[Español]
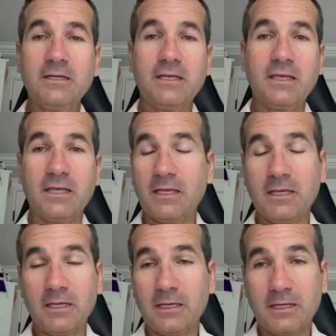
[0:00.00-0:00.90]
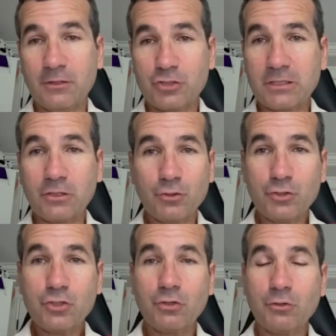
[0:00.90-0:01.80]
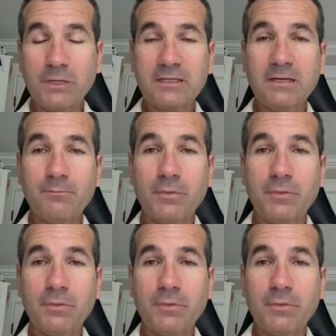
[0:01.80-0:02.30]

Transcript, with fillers: eh, en el 88 y 90,